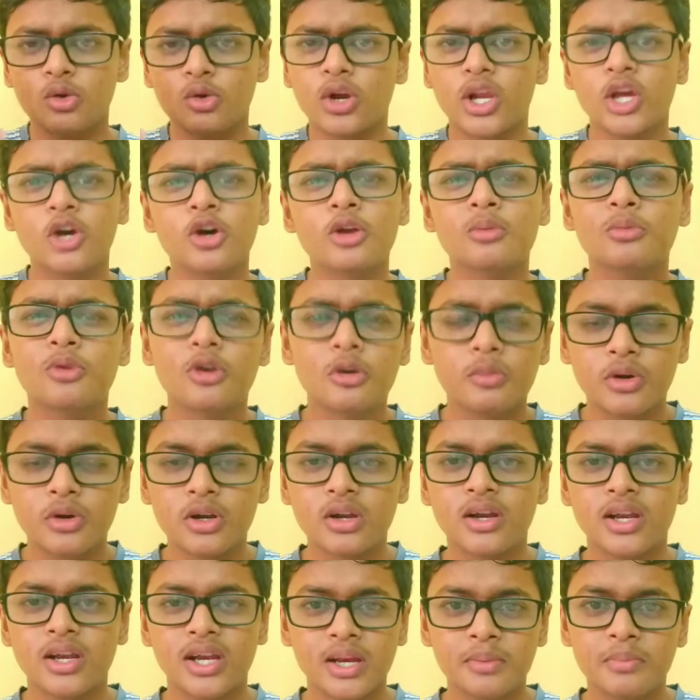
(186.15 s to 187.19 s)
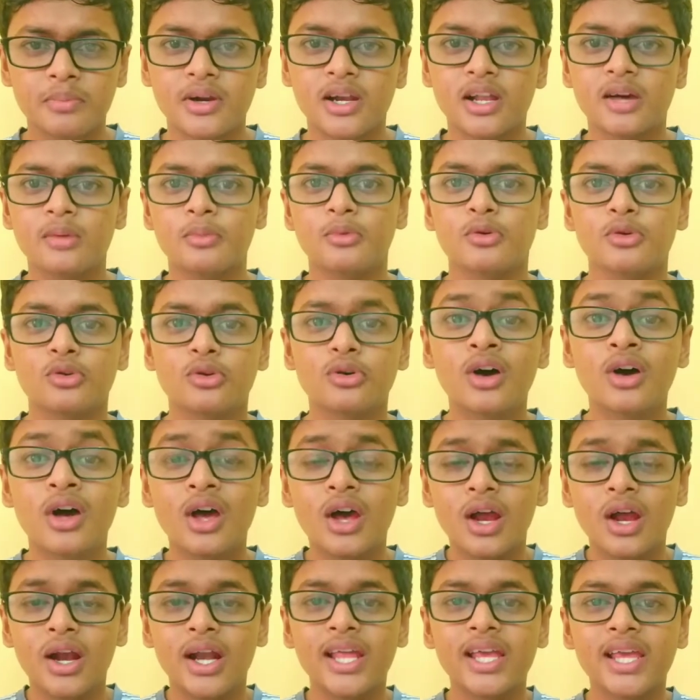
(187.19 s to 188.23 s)
ஒரே ஒரு புக் மட்டும் ரீட் பண்ணால் போதும்
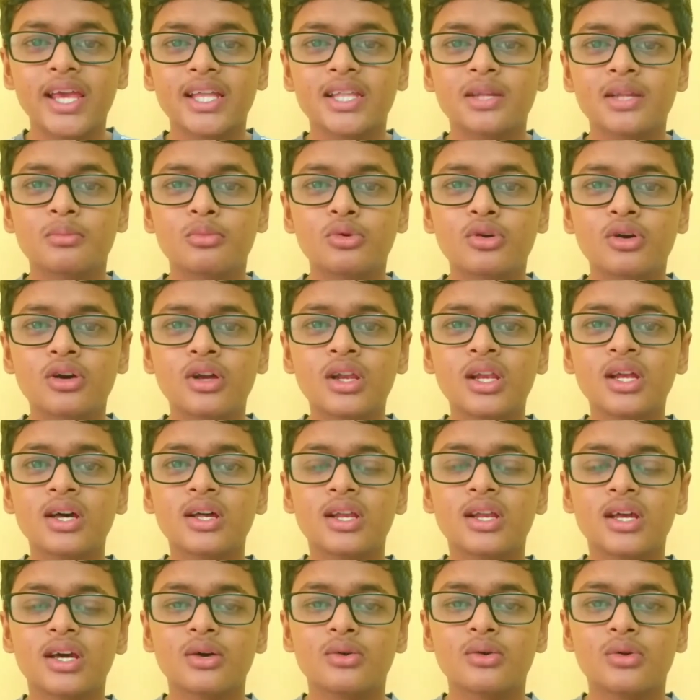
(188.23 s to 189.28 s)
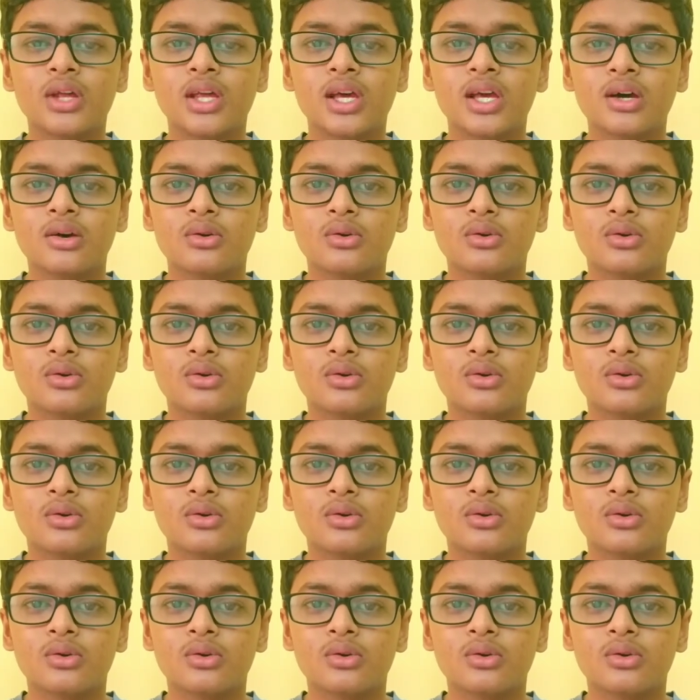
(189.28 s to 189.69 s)
நீங்கள் அந்த புக்கில் இருக்கக்கூடிய